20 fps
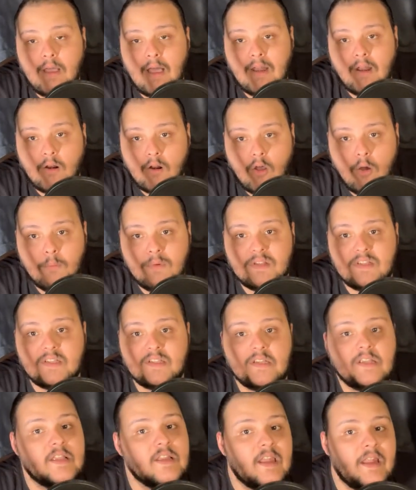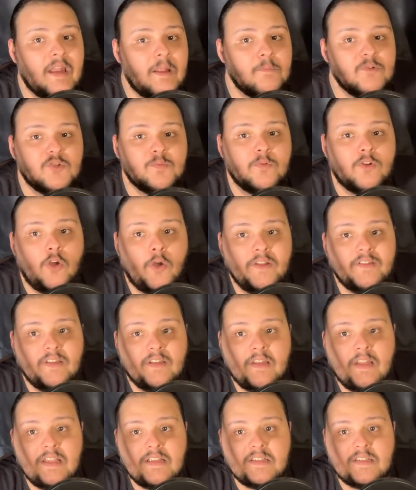على رامز ان انا مش من نوعيه
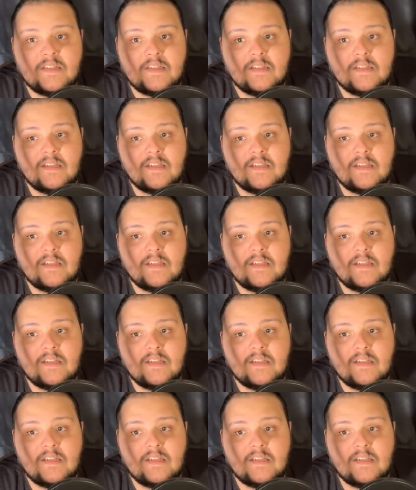الناس